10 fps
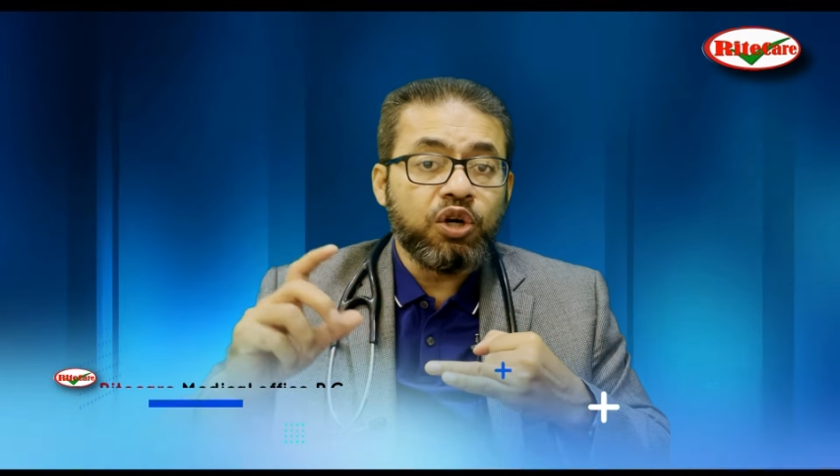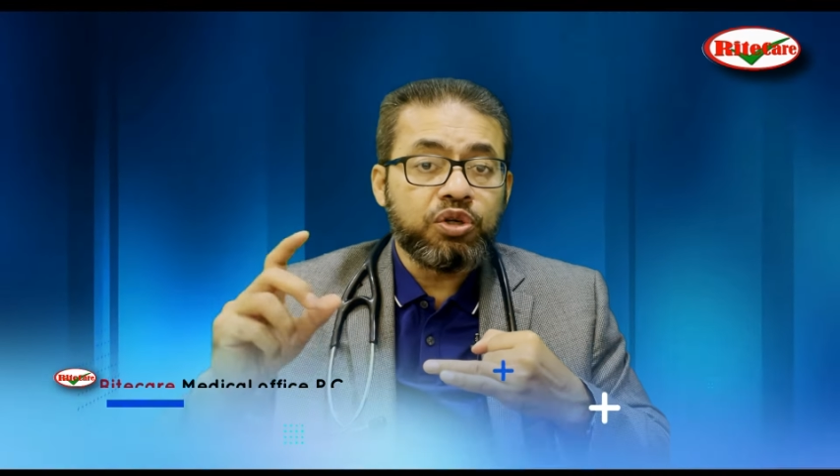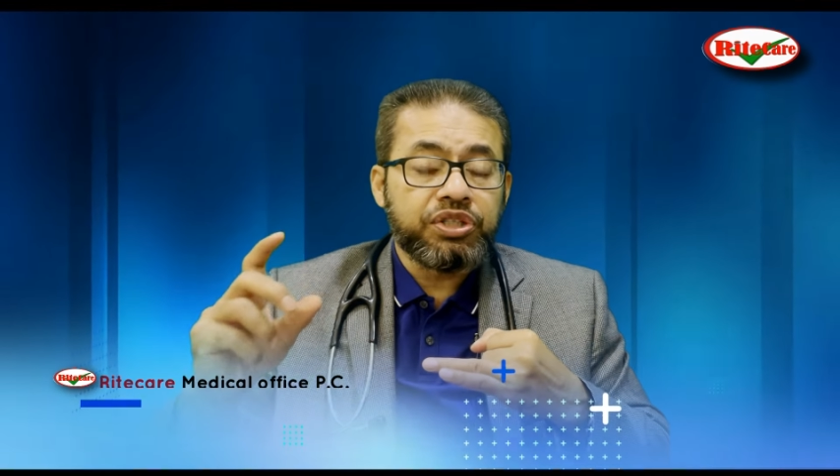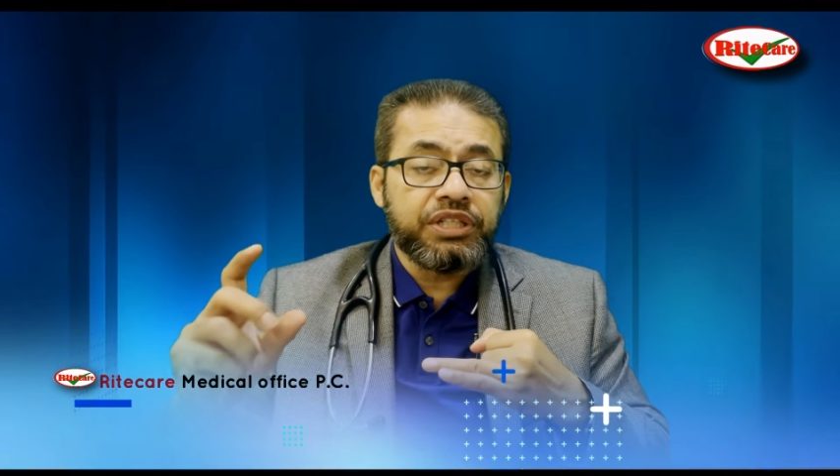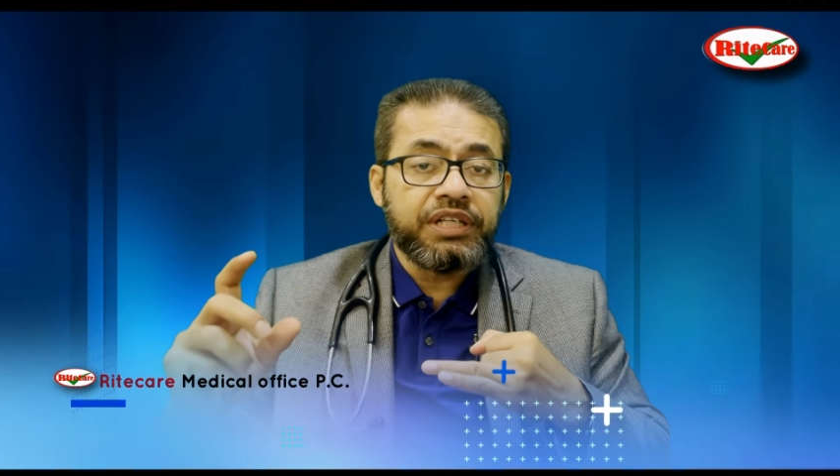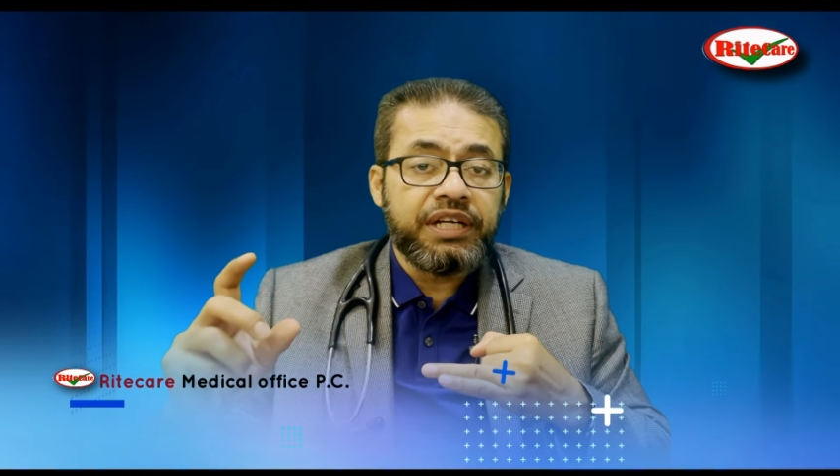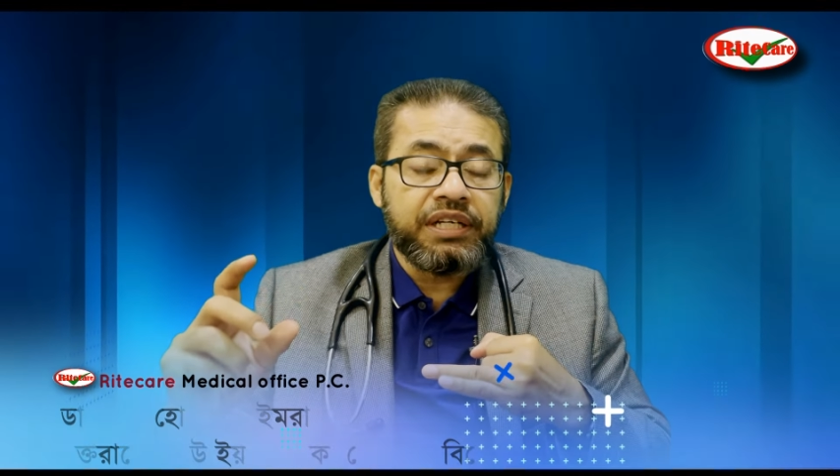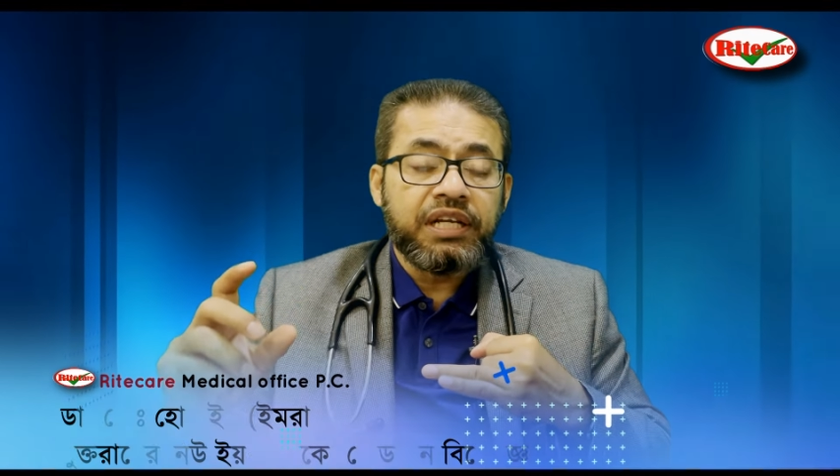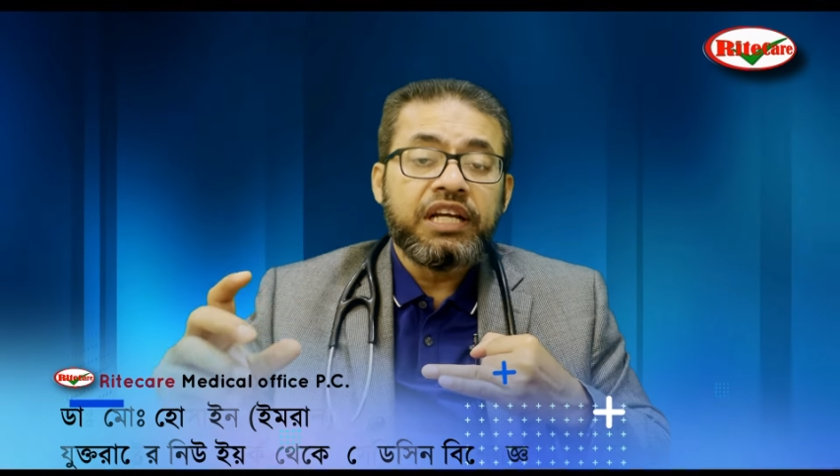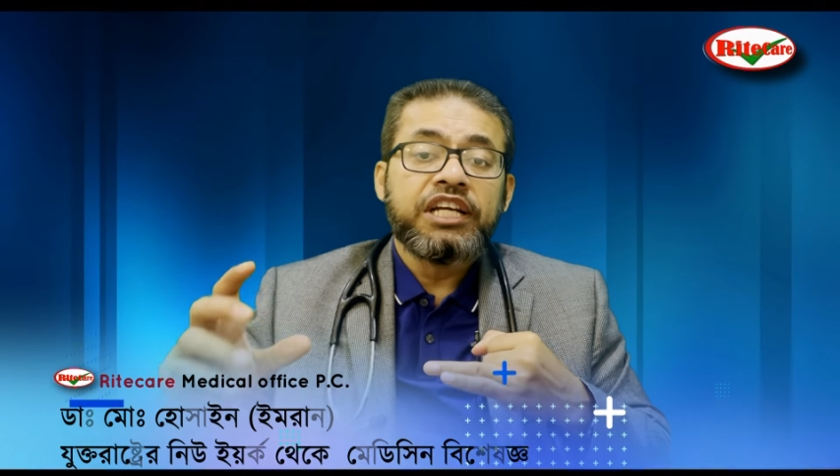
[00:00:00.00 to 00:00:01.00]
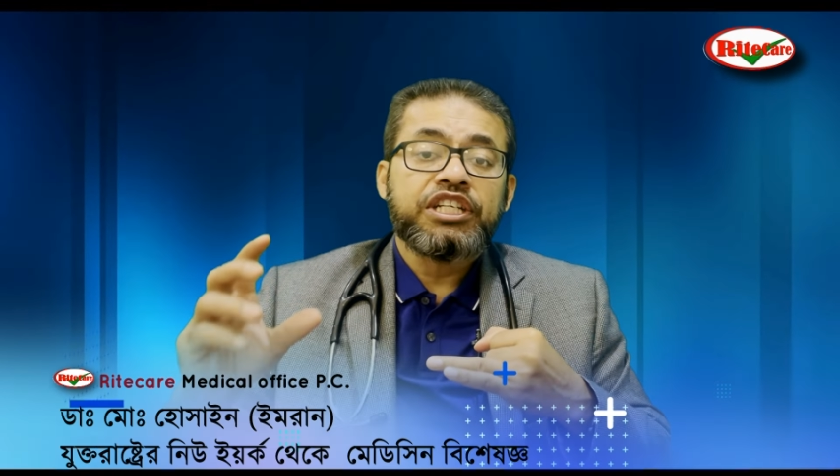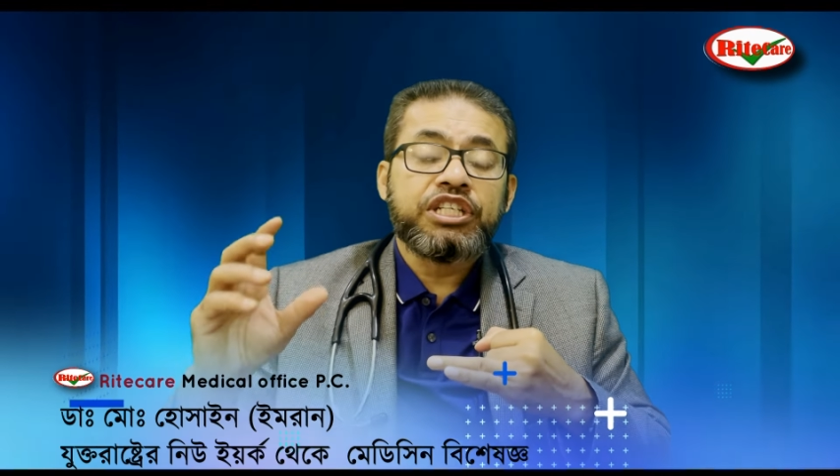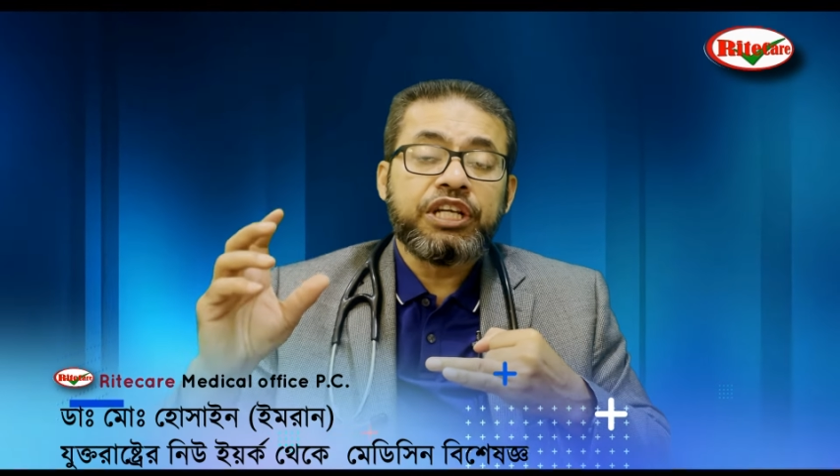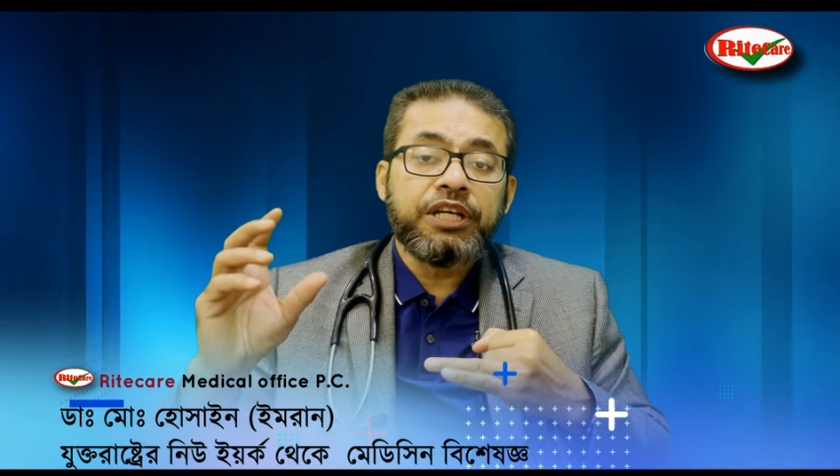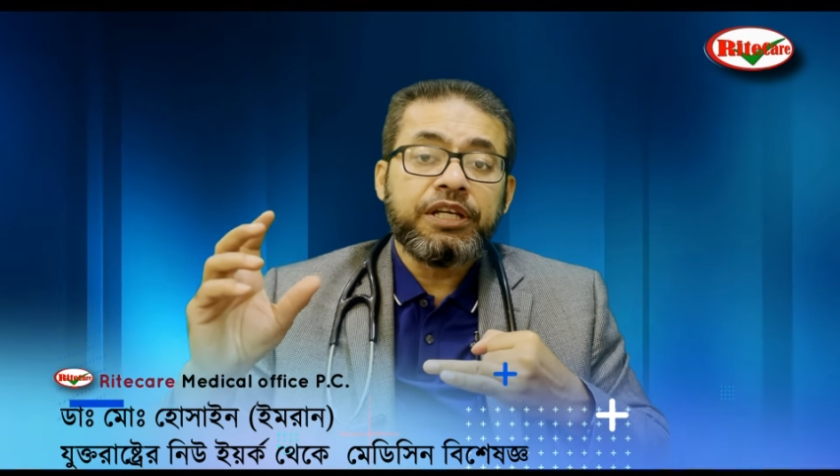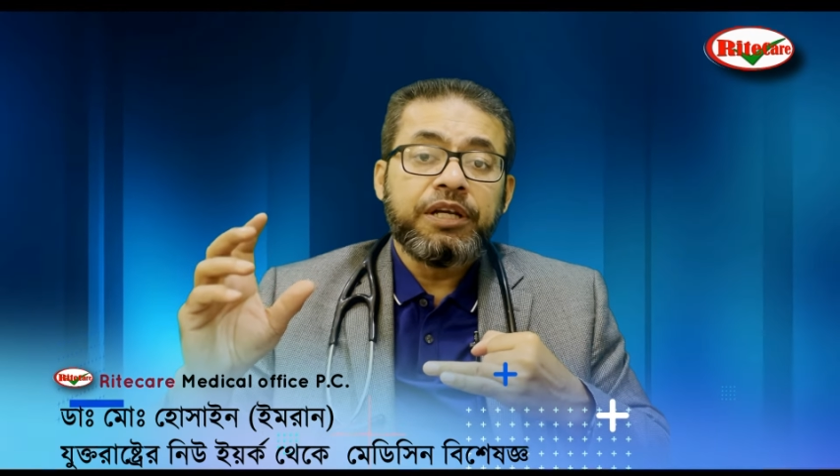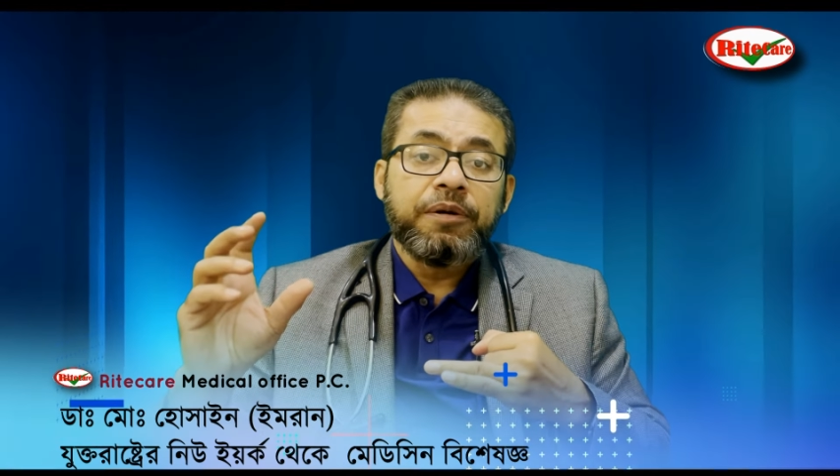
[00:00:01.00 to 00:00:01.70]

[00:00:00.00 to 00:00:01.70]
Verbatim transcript: অক্সিডেন্ট সেই